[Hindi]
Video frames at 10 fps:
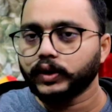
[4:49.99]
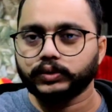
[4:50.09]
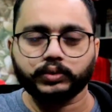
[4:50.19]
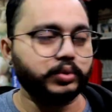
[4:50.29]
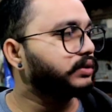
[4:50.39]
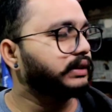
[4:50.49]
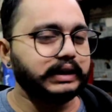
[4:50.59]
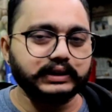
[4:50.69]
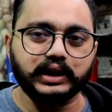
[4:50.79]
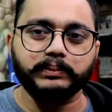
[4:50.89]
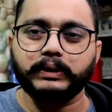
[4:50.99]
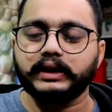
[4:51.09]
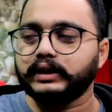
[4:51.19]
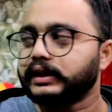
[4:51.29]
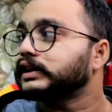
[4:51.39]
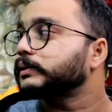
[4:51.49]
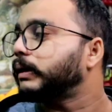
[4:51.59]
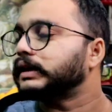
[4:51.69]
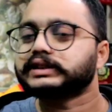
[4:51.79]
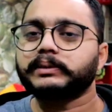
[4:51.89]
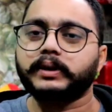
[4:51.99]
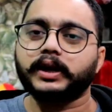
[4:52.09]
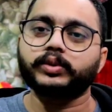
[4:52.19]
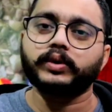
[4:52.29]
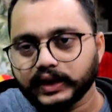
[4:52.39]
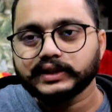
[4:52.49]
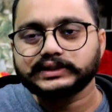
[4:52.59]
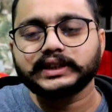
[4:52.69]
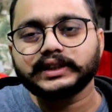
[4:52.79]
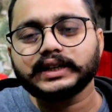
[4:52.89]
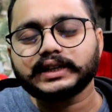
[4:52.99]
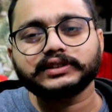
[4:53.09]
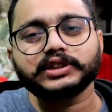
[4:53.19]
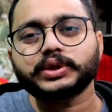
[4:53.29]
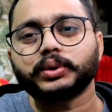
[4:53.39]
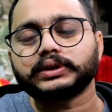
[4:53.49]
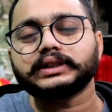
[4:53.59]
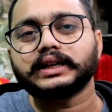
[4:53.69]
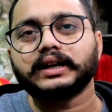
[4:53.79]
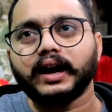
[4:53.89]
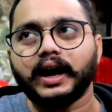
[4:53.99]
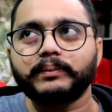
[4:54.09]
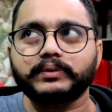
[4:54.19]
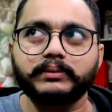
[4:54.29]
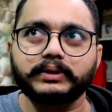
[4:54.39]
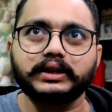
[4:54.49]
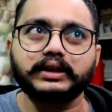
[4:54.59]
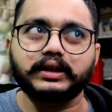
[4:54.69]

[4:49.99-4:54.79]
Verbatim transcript: तो कुर्ते इधर पड़े हैं इधर पार्सल पड़ा हुआ है ज़िंदगी कितनी छोटी है ना आप कभी